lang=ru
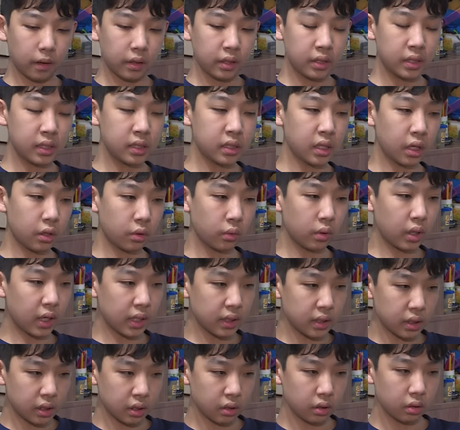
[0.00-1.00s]
Нельзя
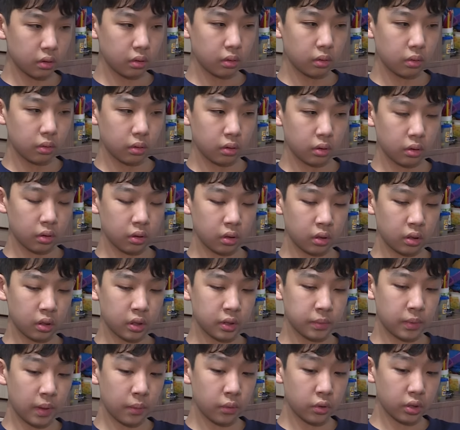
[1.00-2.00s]
ругаться, э,
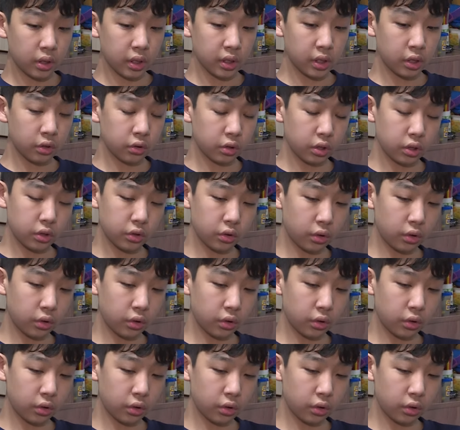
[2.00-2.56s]
с бабушкой дедушкой